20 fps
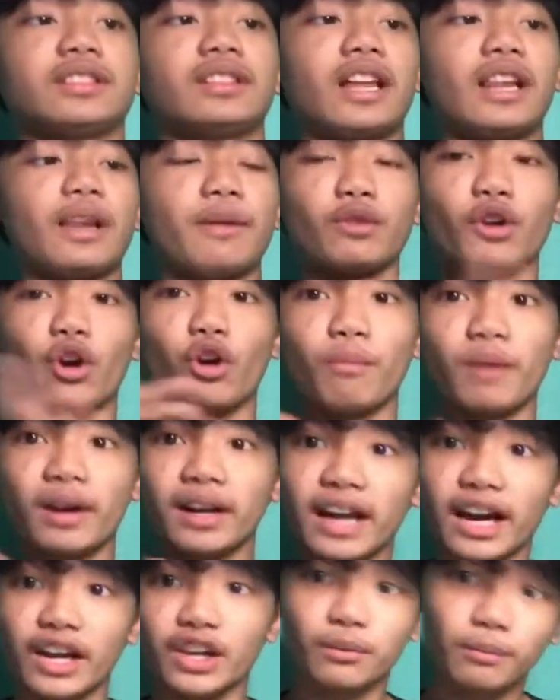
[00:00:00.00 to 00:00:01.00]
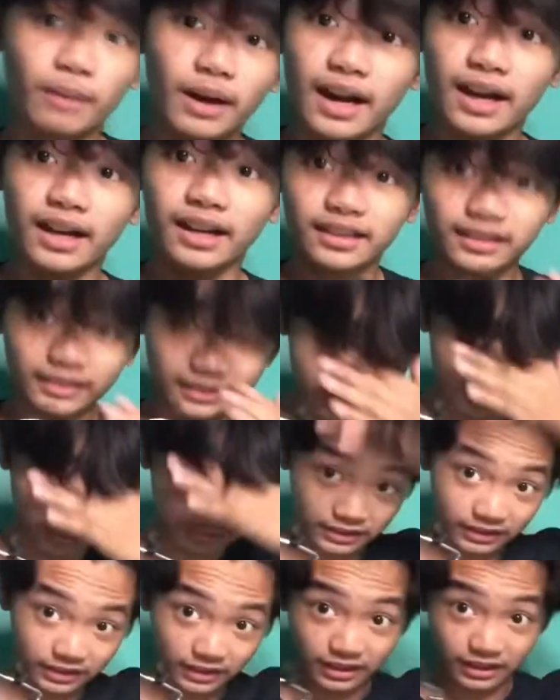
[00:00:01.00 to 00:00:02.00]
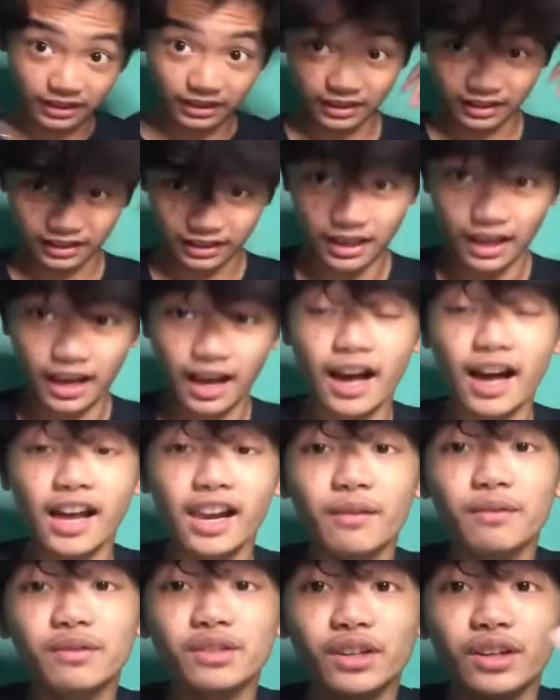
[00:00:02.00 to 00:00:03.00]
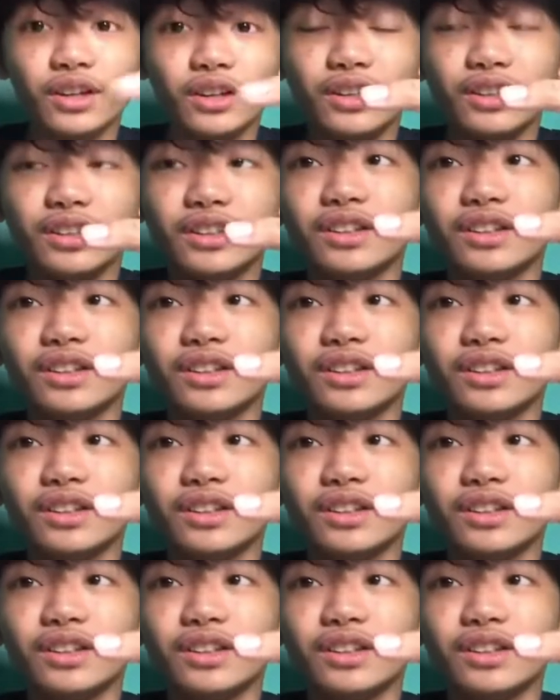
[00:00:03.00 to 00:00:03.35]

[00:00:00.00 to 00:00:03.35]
Alam niyo kung magkano ba? Uh, alam niyo?